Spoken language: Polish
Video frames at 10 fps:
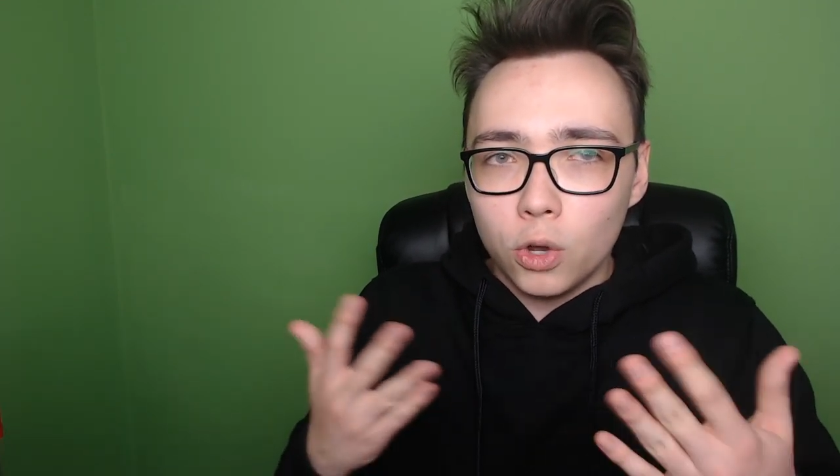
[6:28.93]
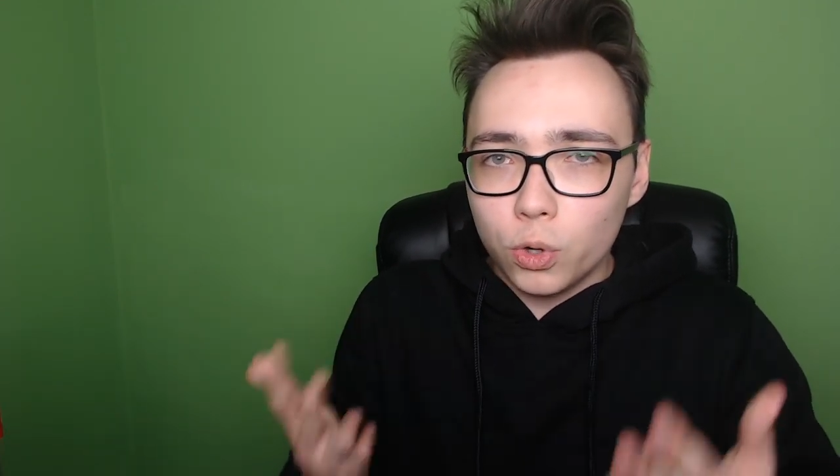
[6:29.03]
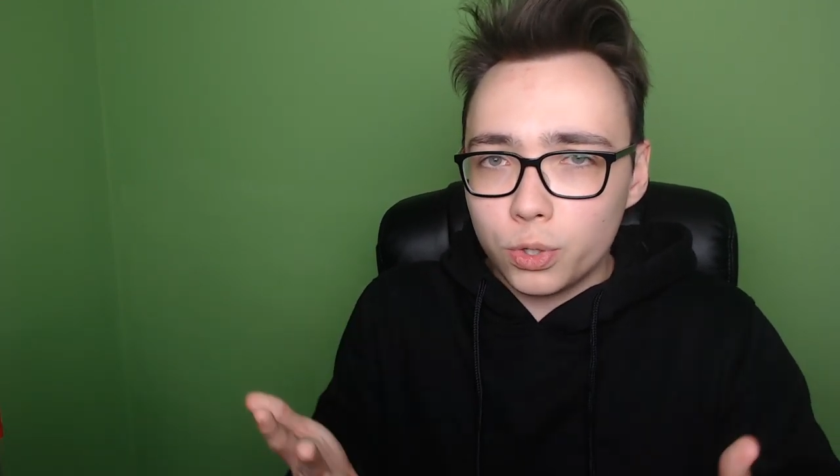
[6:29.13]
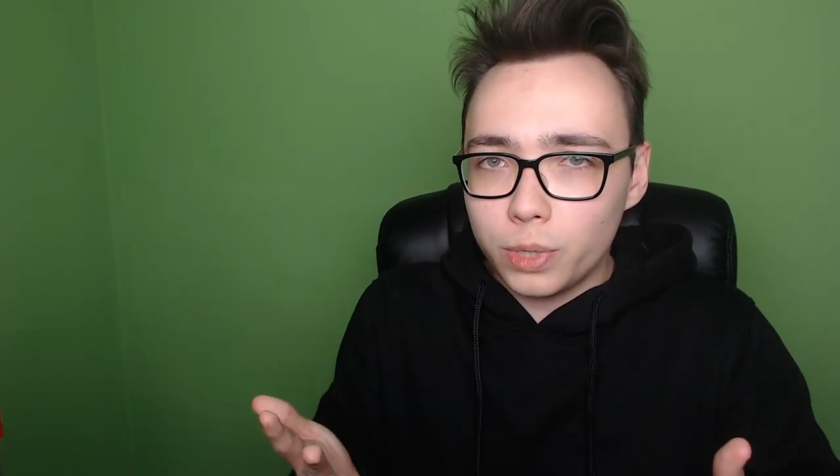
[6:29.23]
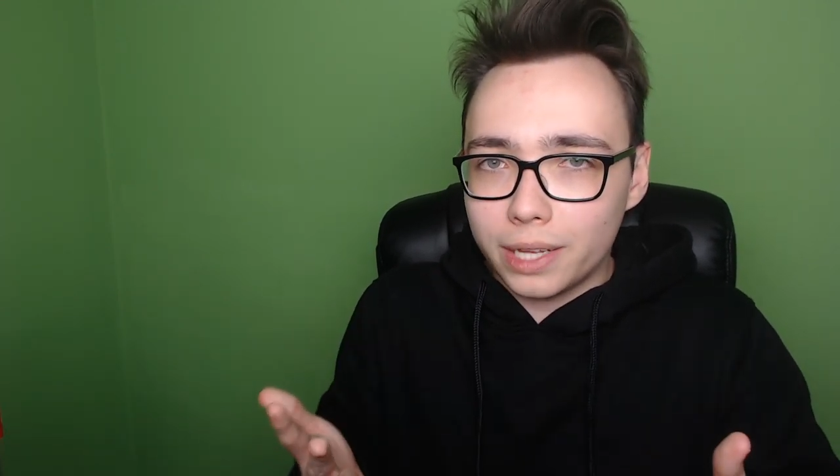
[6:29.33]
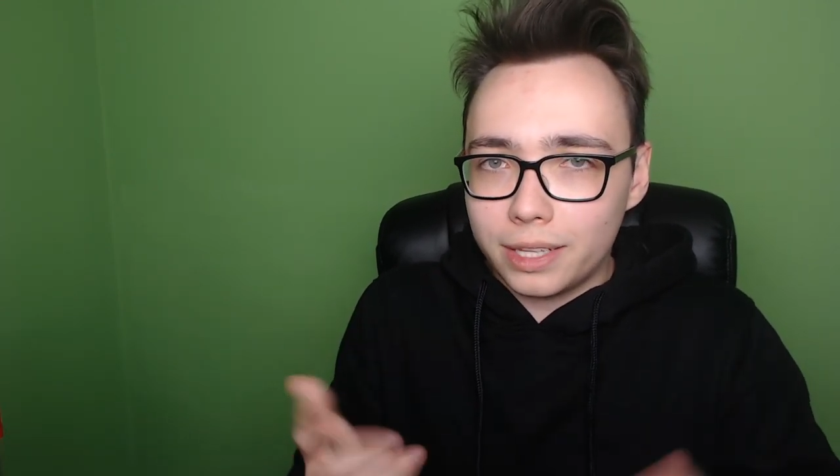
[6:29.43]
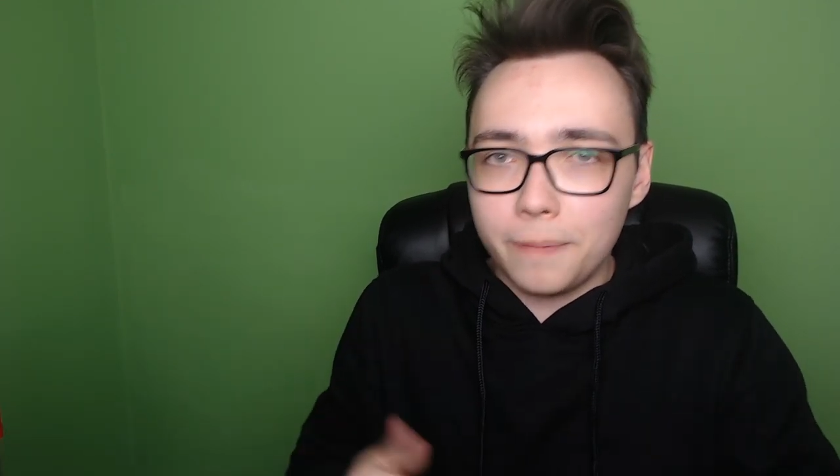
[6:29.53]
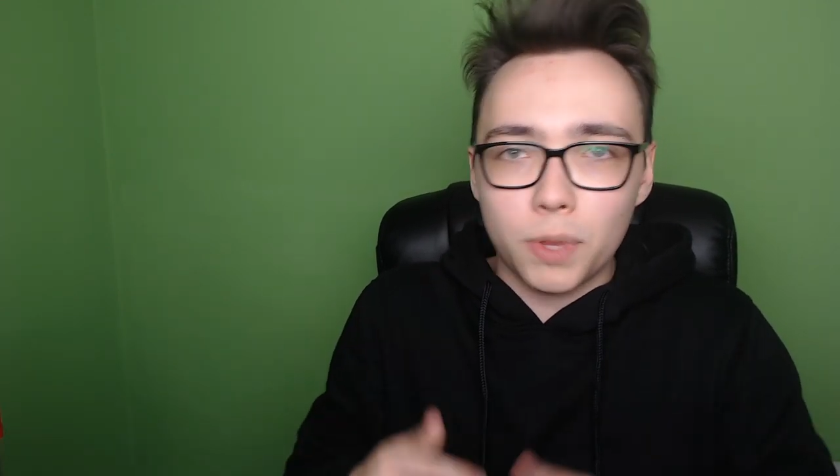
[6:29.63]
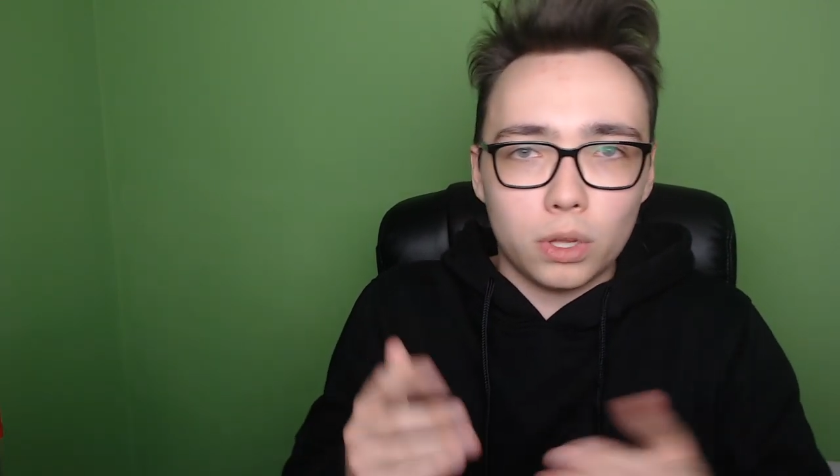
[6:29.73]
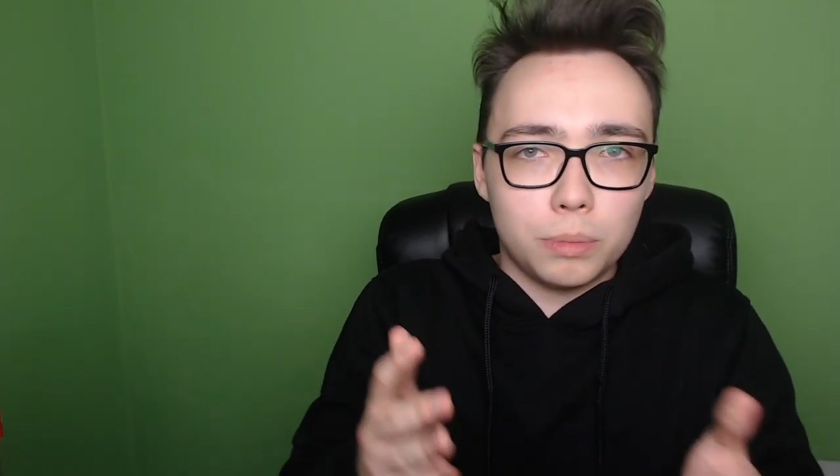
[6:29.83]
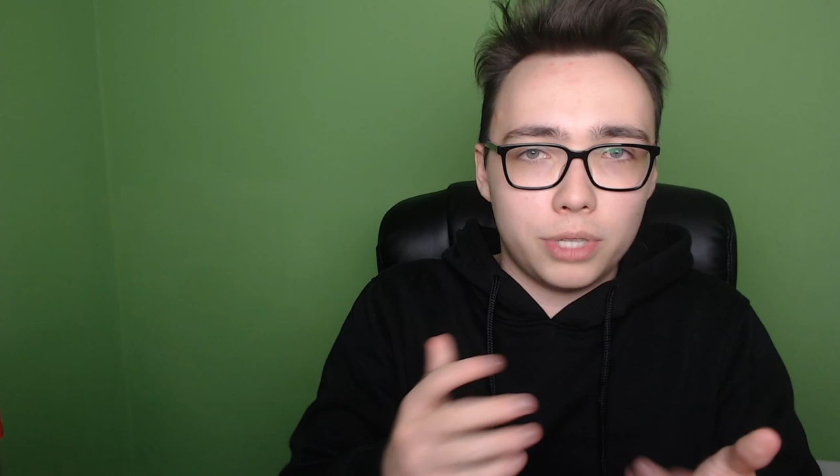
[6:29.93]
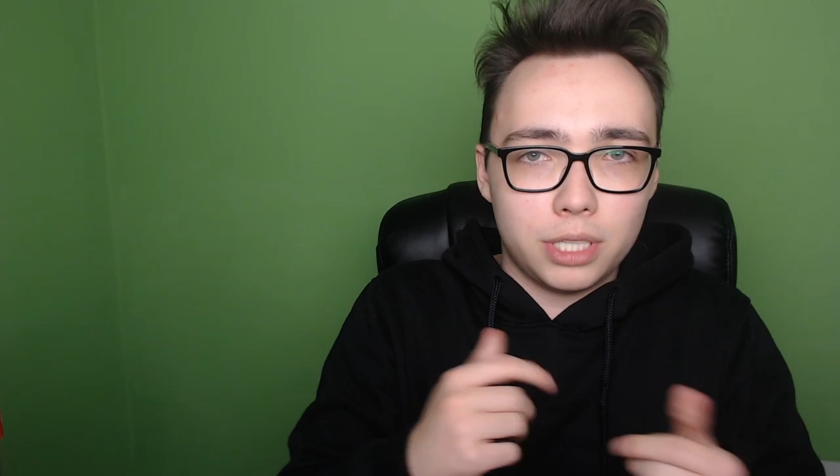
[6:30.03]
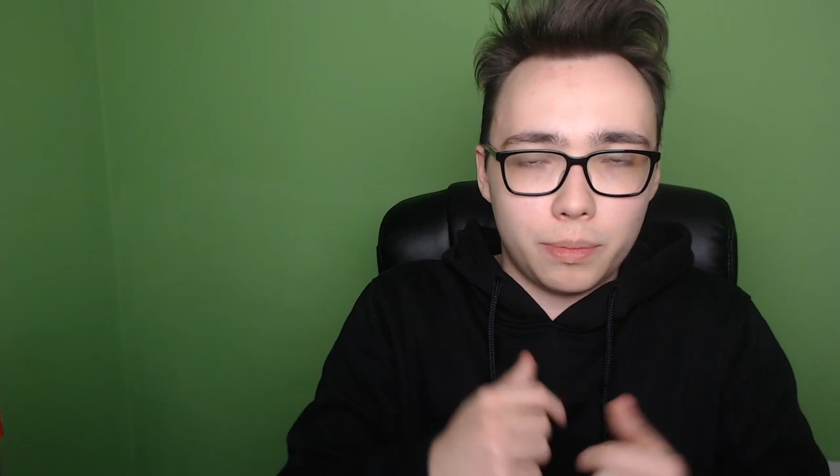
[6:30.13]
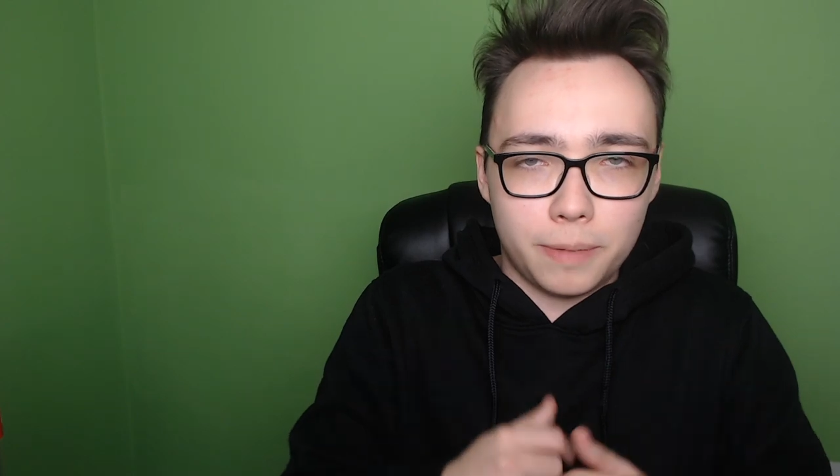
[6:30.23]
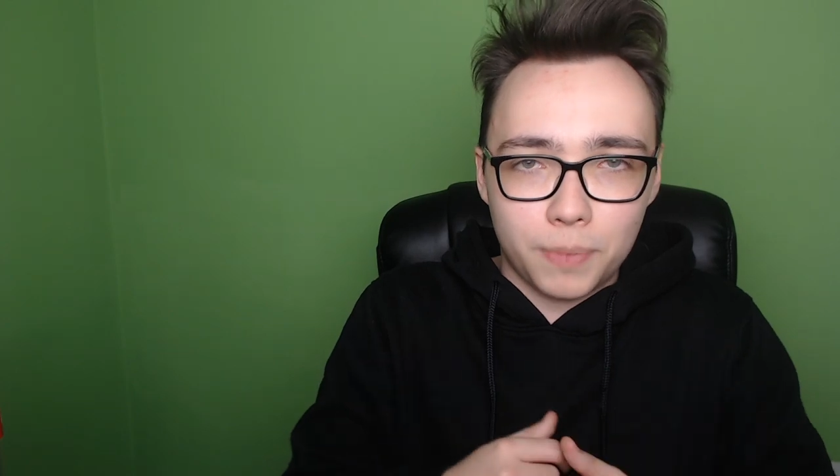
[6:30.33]
usunięte, o tym
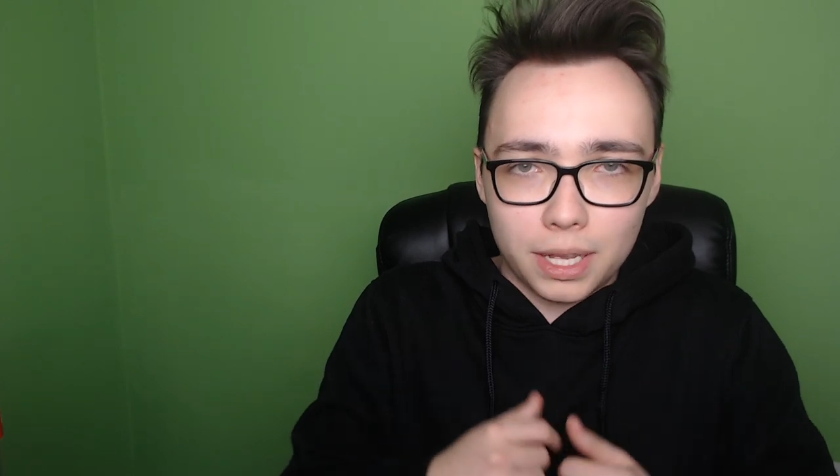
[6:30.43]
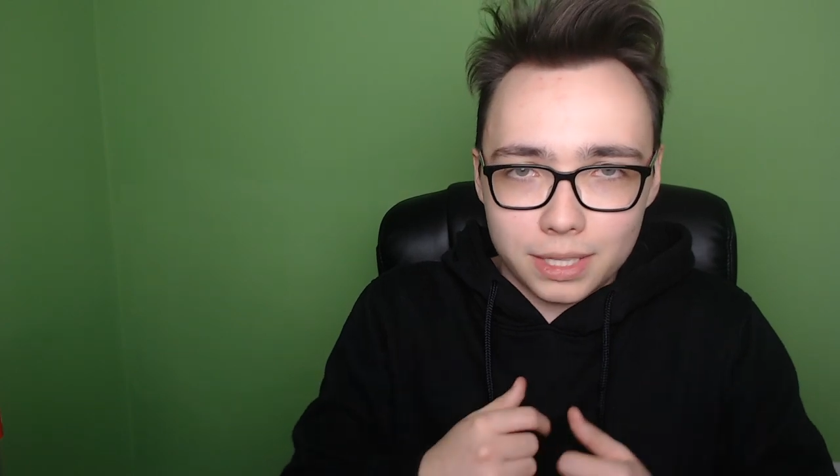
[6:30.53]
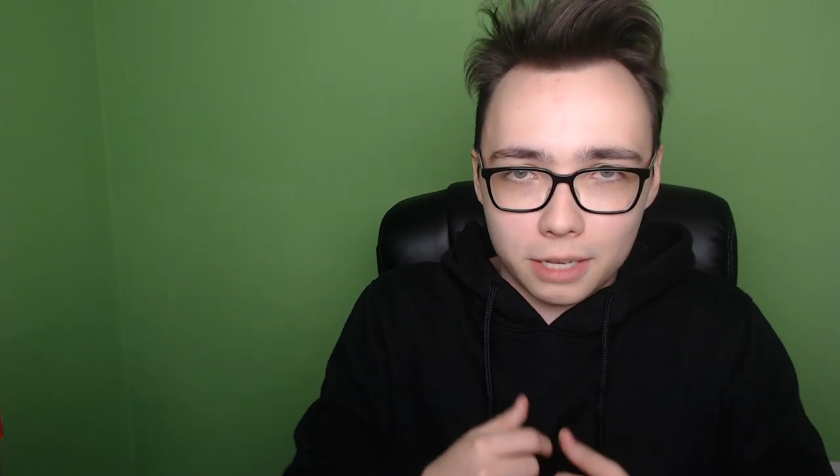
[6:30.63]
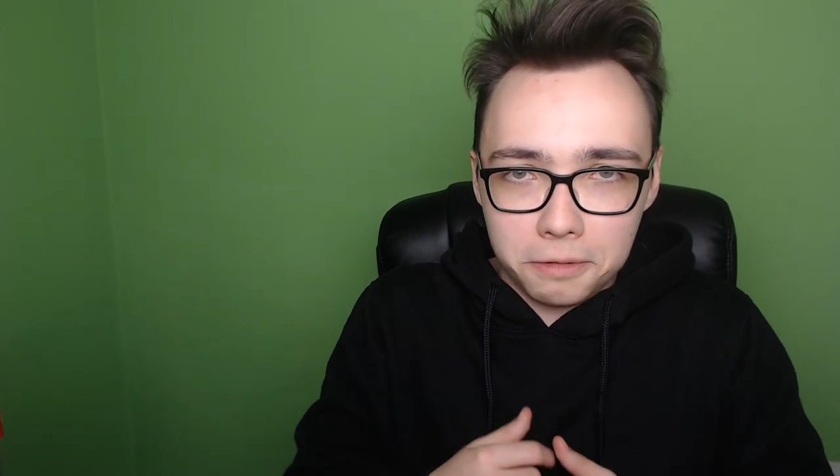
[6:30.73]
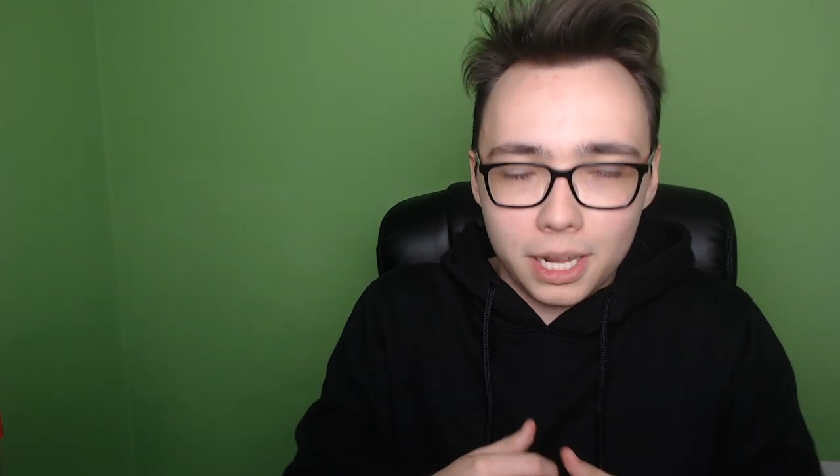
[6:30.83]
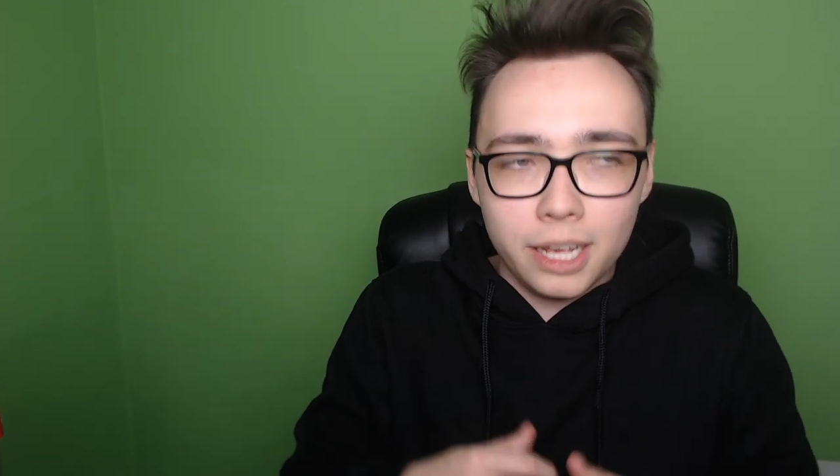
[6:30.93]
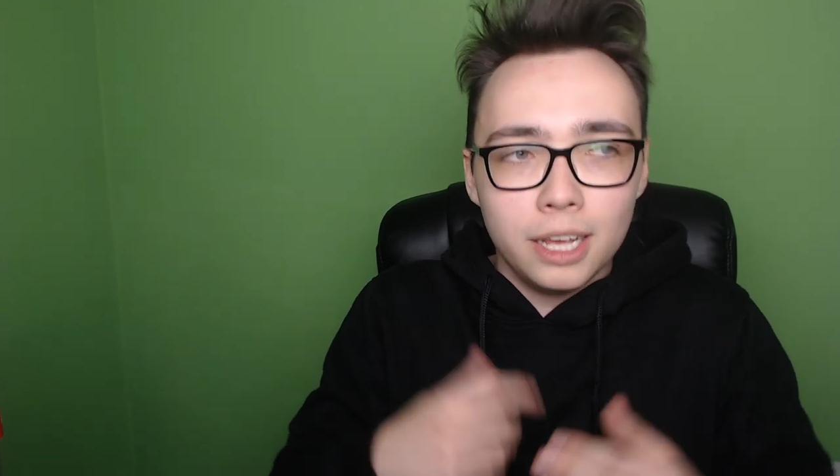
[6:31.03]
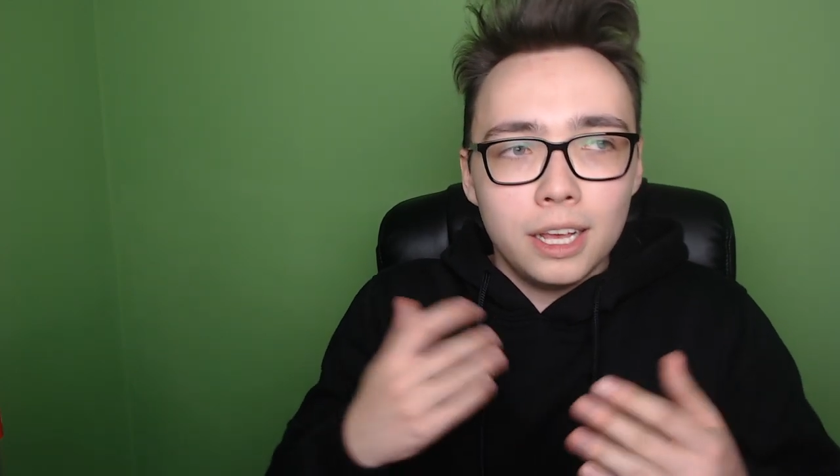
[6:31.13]
przejdziemy e, za chwilę.